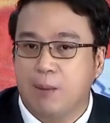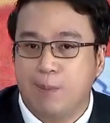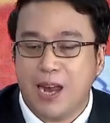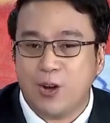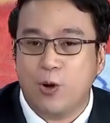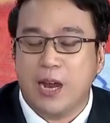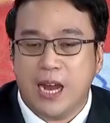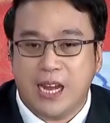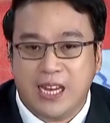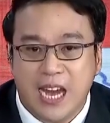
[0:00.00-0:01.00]
Pero
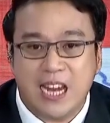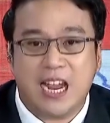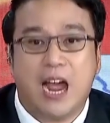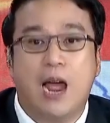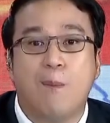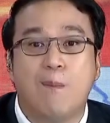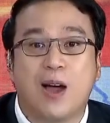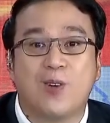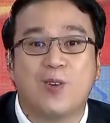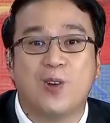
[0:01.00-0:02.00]
hindi ka
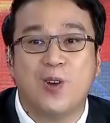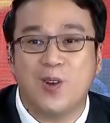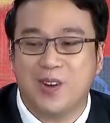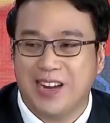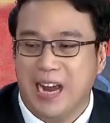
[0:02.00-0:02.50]
makukulong